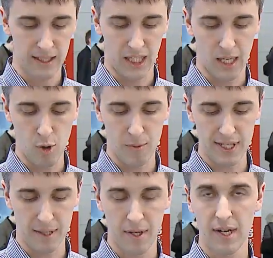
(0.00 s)
Таким
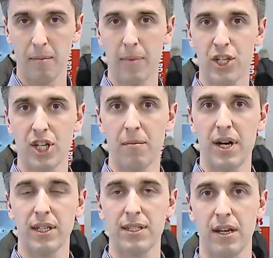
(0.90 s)
образом, большая
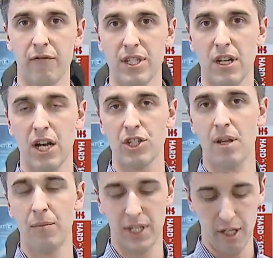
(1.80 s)
матрица,
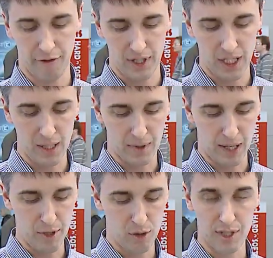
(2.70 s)
высококачественный объектив и
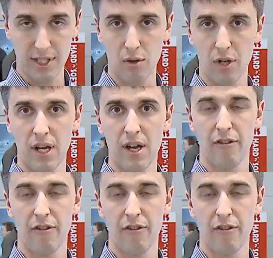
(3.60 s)
гибкое меню настроек